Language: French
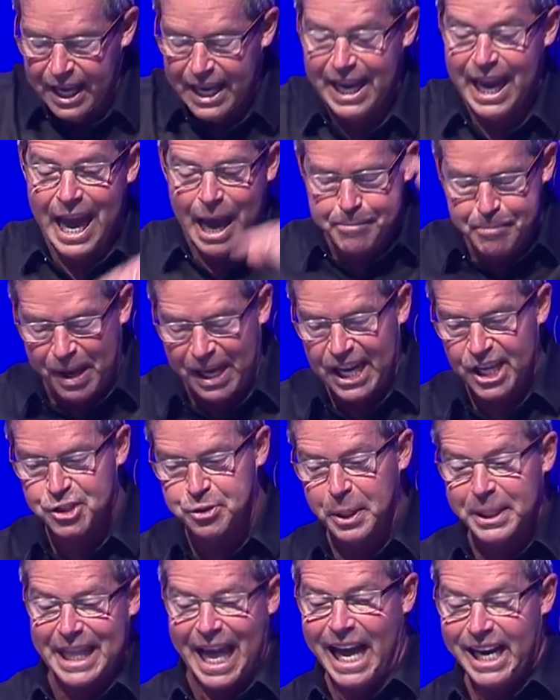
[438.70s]
Et par la
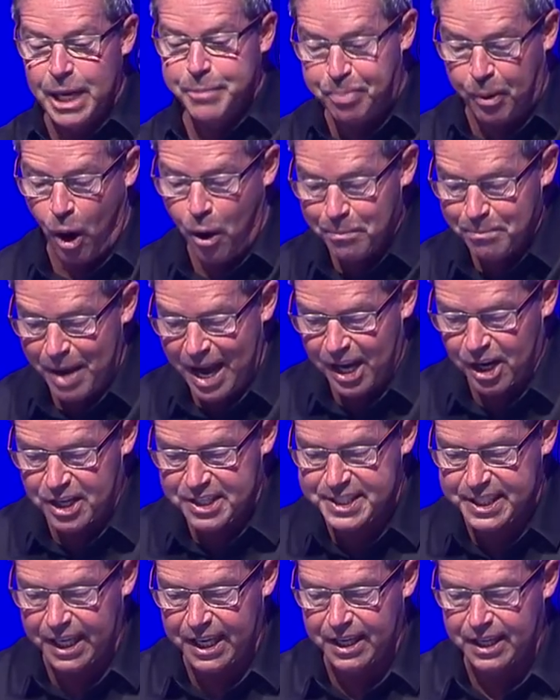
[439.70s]
suite, allez promptement
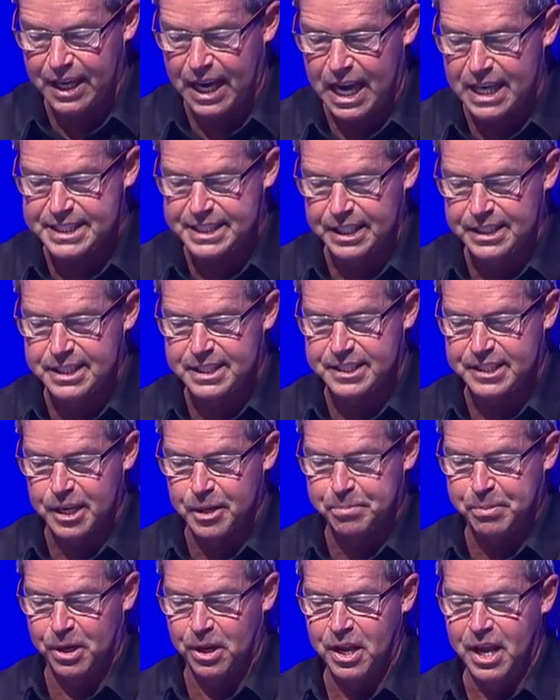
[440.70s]
le dire à ses
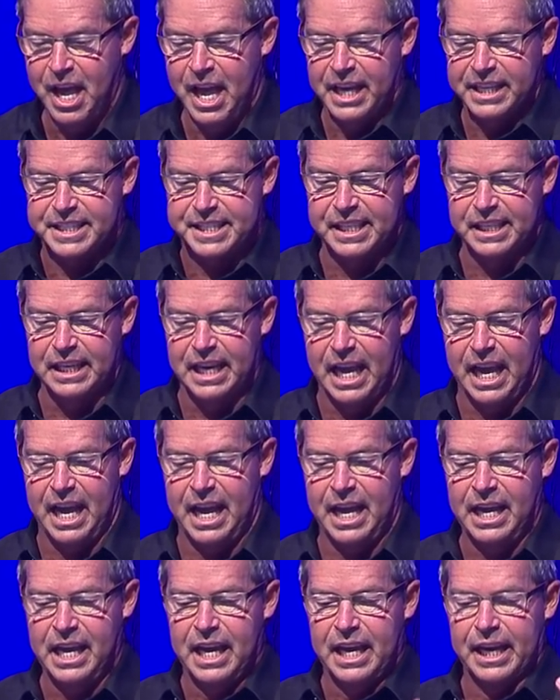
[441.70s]
disciples qu'il
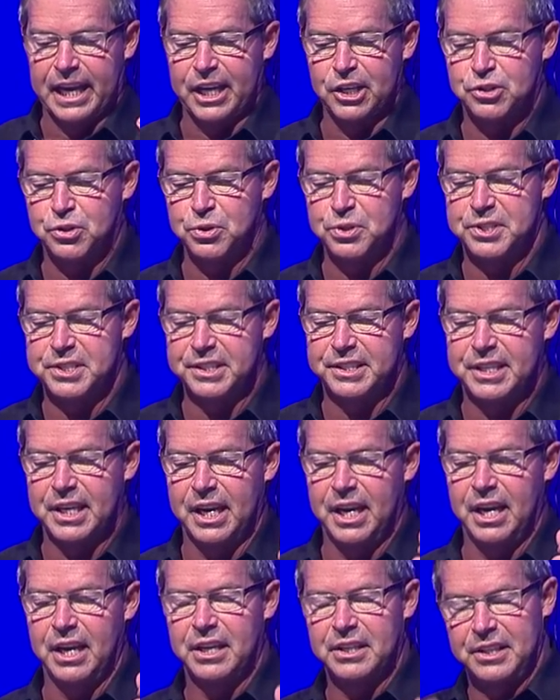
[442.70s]
est
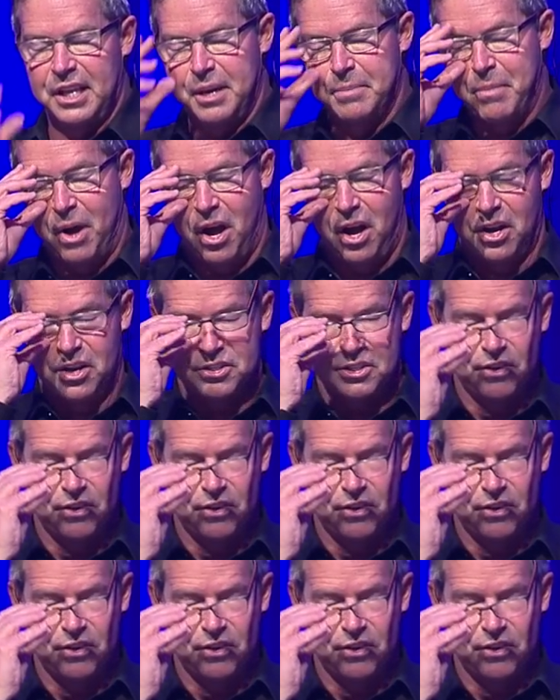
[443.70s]
ressuscité des morts.